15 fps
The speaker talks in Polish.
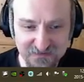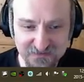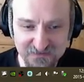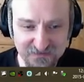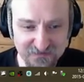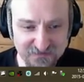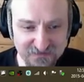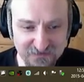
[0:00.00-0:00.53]

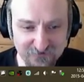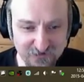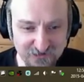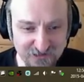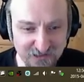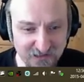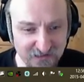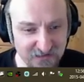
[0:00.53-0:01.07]
Co
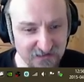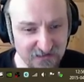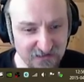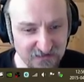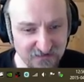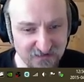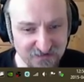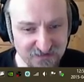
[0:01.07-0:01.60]
się.
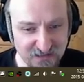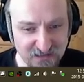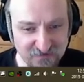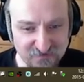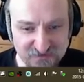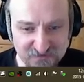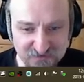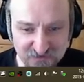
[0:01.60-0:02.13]
Inna
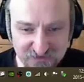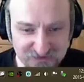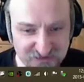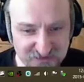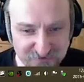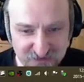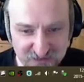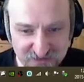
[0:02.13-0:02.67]
ciekawostka dotyczy
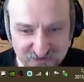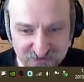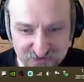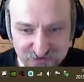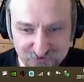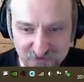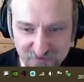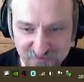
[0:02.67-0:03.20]
sprzedaży
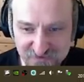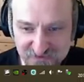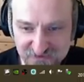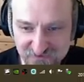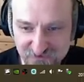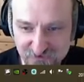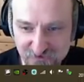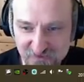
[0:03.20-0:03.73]
tytułu na PC.
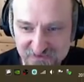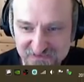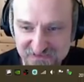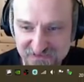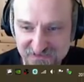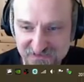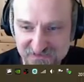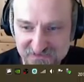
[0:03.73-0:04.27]
Według bazy
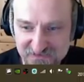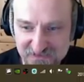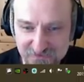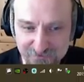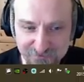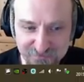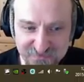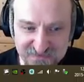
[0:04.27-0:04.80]
danych
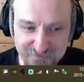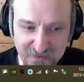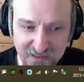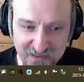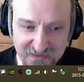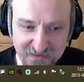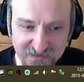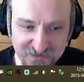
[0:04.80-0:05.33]
Steam
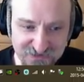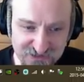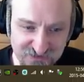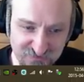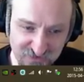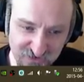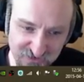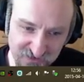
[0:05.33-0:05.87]
Spy aż
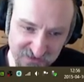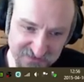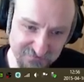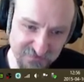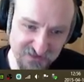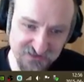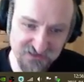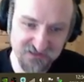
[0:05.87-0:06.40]
3 miliony
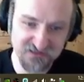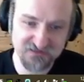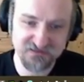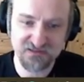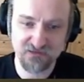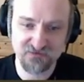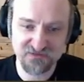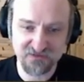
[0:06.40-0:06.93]
egzemplarzy gry
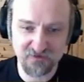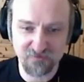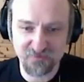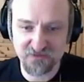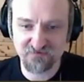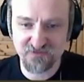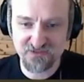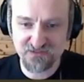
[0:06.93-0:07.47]
zostało
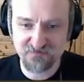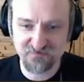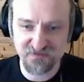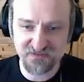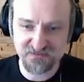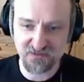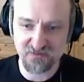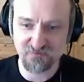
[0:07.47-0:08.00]
zakupione właśnie w
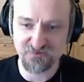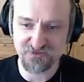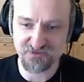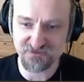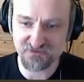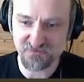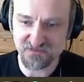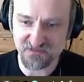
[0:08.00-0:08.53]
wersji na komputer
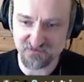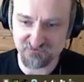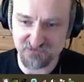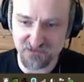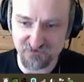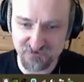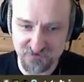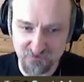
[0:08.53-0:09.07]
osobisty z
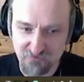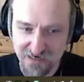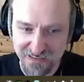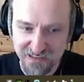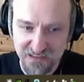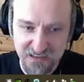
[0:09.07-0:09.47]
Windows lub Mac.